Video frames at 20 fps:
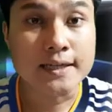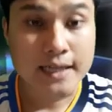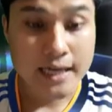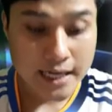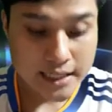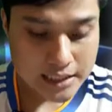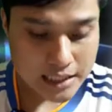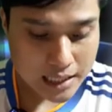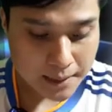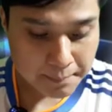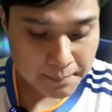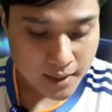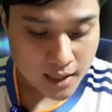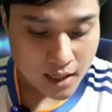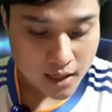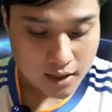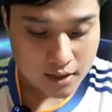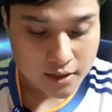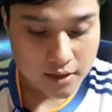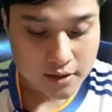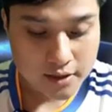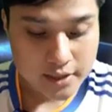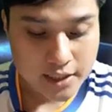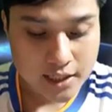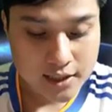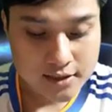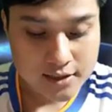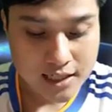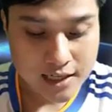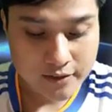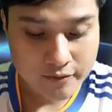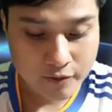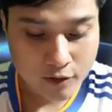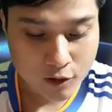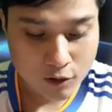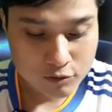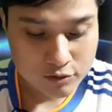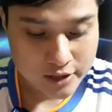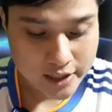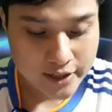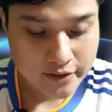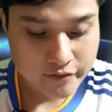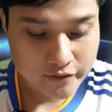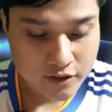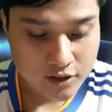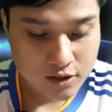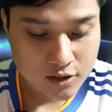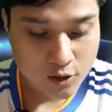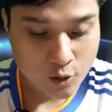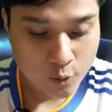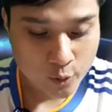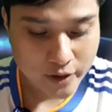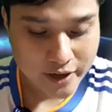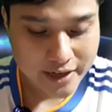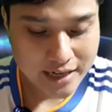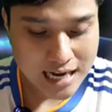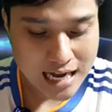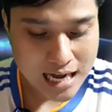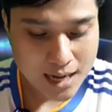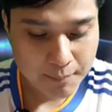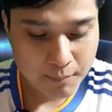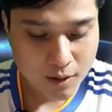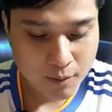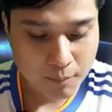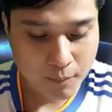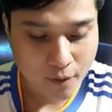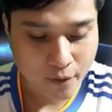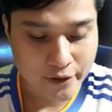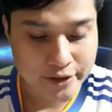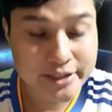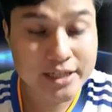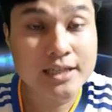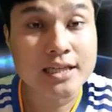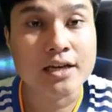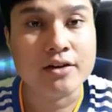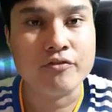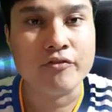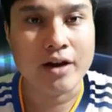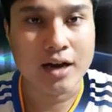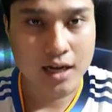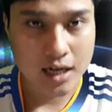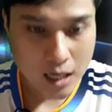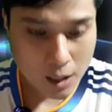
Kế tiếp, người dân thành phố tiền phương Ukraine mong mỏi chiến dịch phản